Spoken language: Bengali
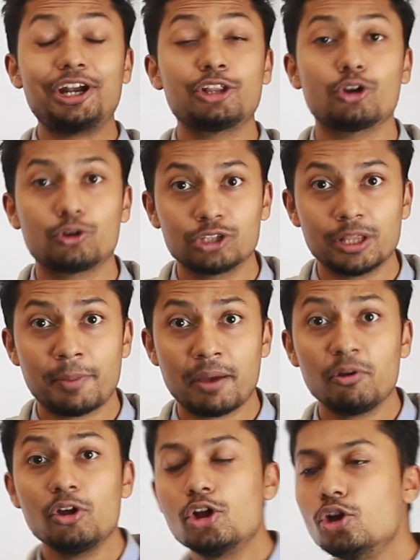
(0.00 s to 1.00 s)
একটা দক্ষতা
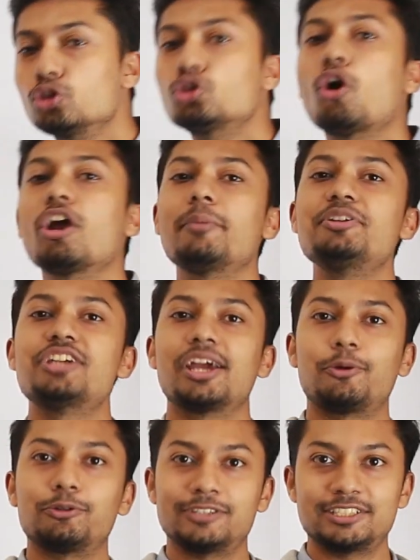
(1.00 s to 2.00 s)
পাবো তখন আমি শেয়ার
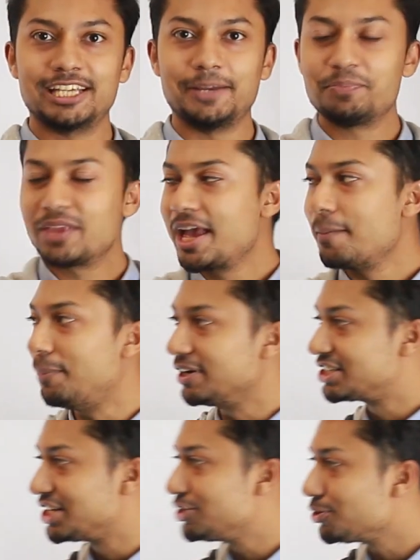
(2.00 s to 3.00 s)
করতে চাই বাট
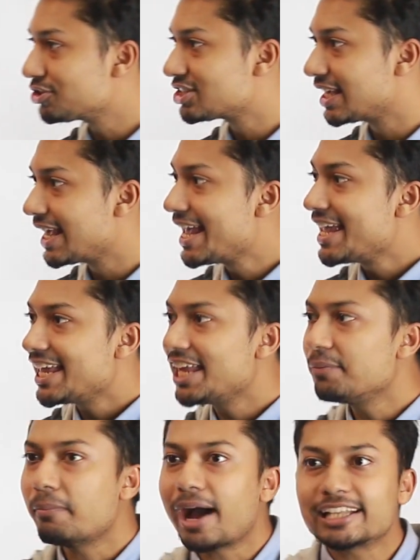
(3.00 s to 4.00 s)
জিনিস হচ্ছে এর
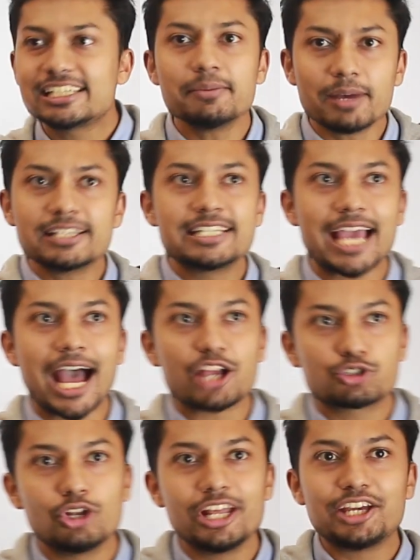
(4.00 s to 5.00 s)
মাঝে মাঝে
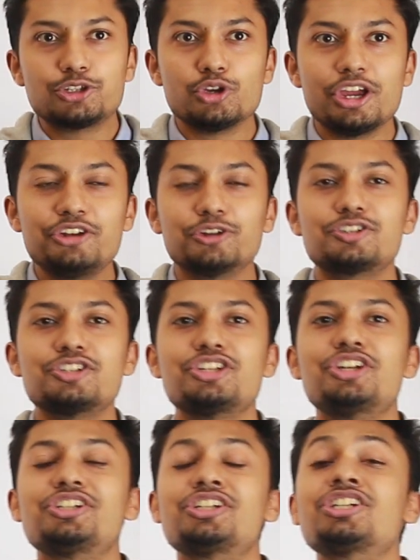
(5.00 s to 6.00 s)
আসলে কিছু ইন্টারেস্টিং
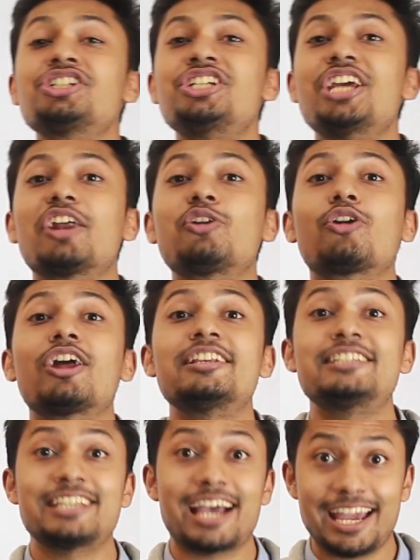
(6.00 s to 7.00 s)
জিনিস যেটা শেয়ার করা
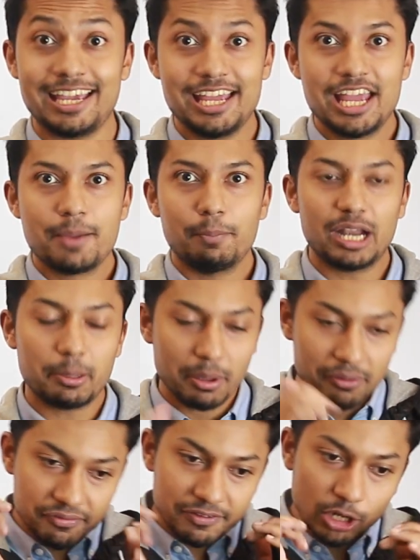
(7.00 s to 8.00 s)
যায় বাট আমি
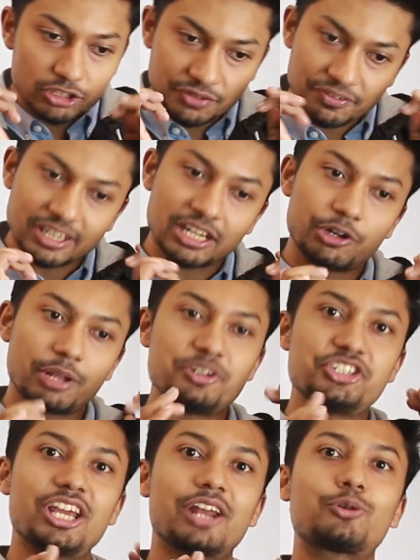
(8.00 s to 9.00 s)
আমার ফিলসফির কারণে আমি
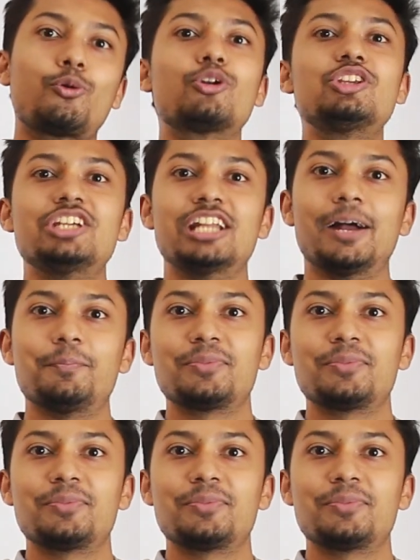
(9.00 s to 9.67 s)
শেয়ার করছি না